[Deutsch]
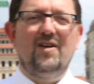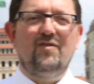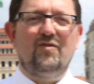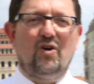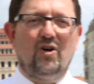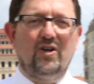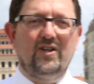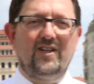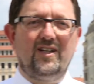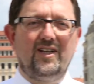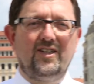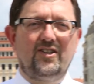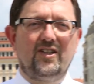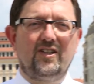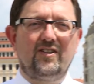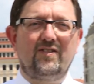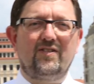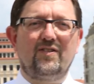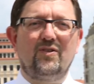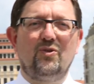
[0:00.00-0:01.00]

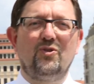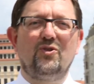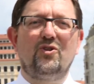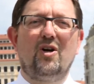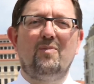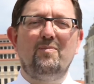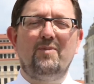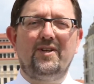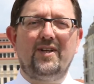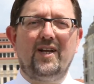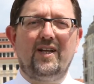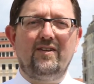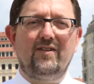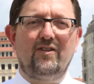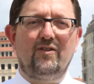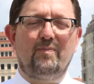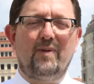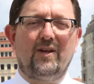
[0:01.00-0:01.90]
Freundliches und kompetentes